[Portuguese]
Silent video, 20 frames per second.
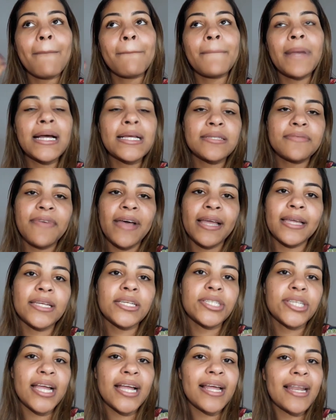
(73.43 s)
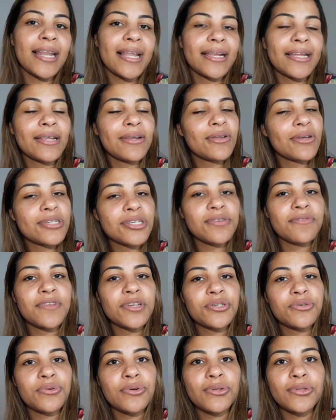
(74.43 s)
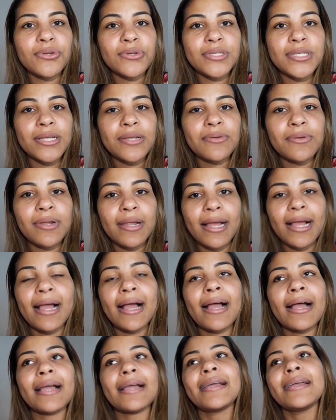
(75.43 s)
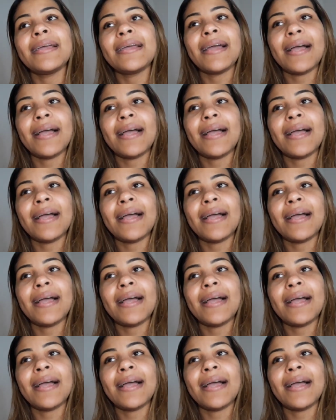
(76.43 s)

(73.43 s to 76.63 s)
Mas vai que chega lá na loja, eu vejo outro celular,